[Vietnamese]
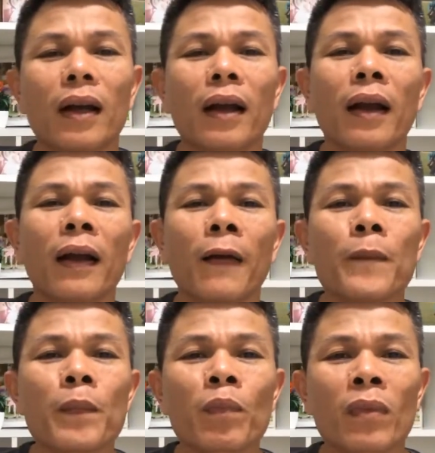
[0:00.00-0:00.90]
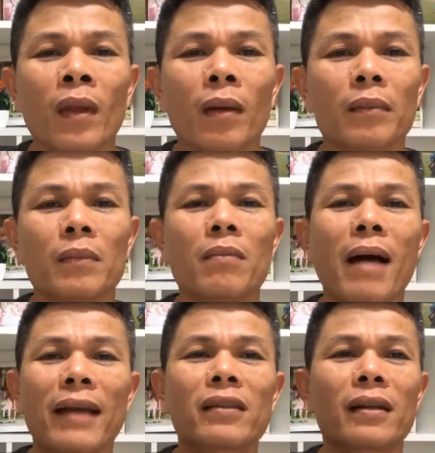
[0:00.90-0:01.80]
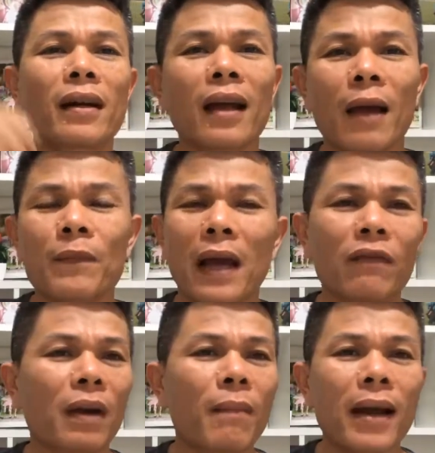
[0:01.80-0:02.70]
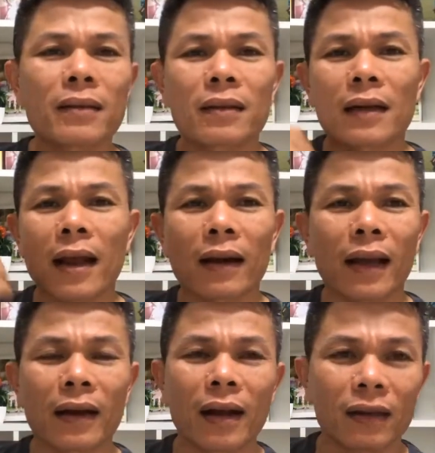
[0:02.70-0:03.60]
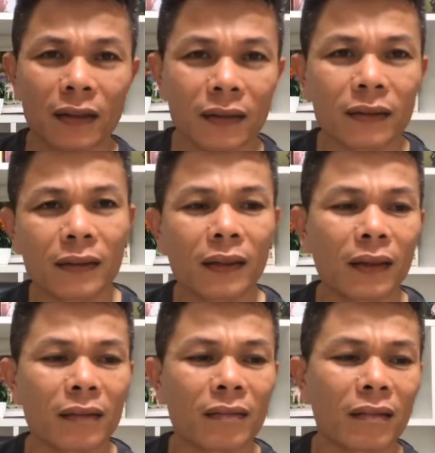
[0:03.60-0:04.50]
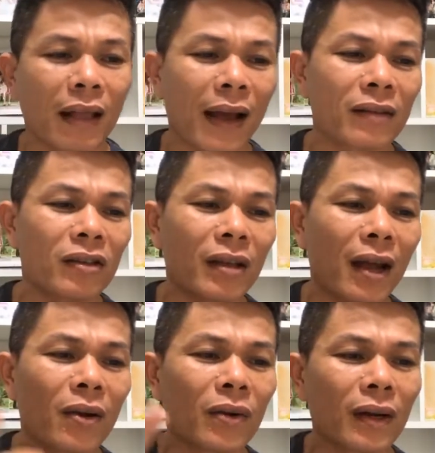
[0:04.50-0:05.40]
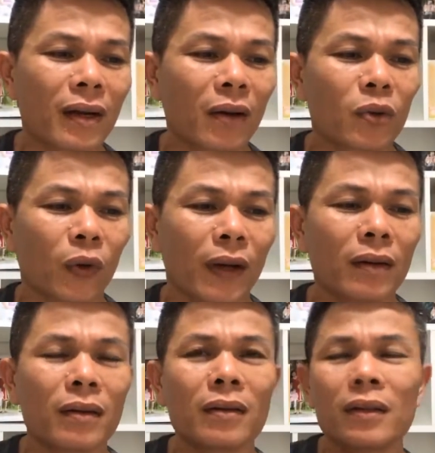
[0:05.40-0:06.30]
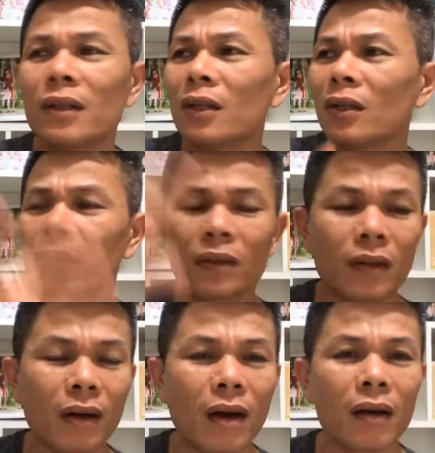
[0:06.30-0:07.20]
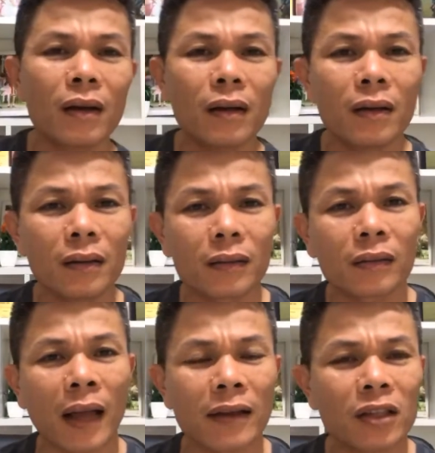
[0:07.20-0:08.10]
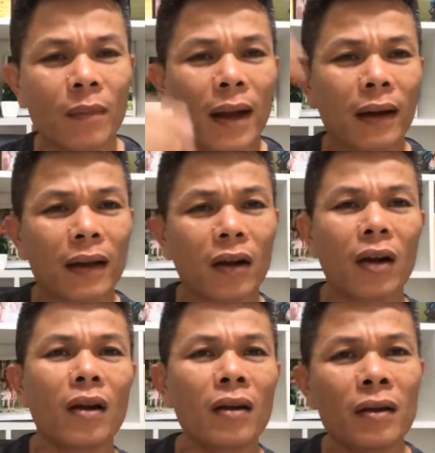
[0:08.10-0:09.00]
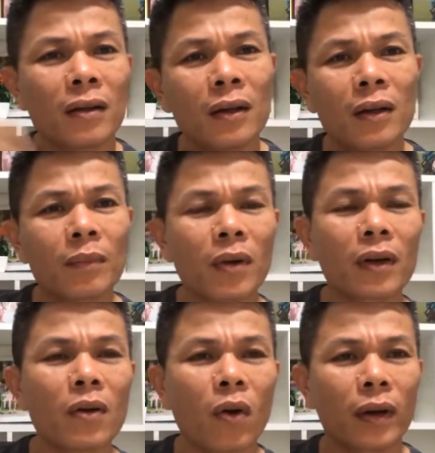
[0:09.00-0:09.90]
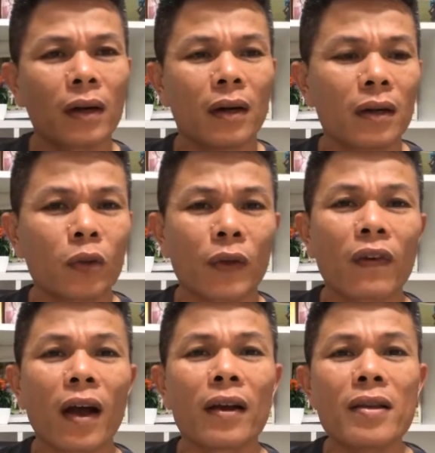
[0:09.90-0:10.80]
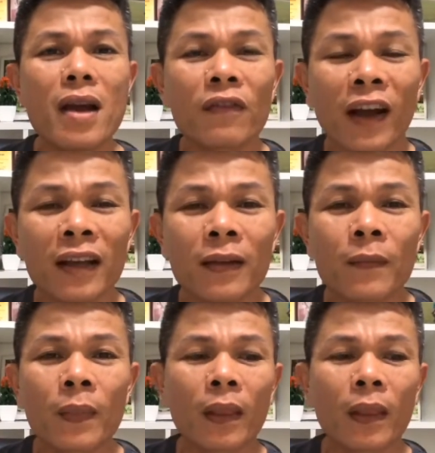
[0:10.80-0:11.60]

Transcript: à bạn sẽ rất là hấp dẫn và bác tràn đầy năng lượng à, tại sao cái câu chuyện nó nó tại sao bác lại có một cái nguồn năng lượng nó tuyệt vời nó như vậy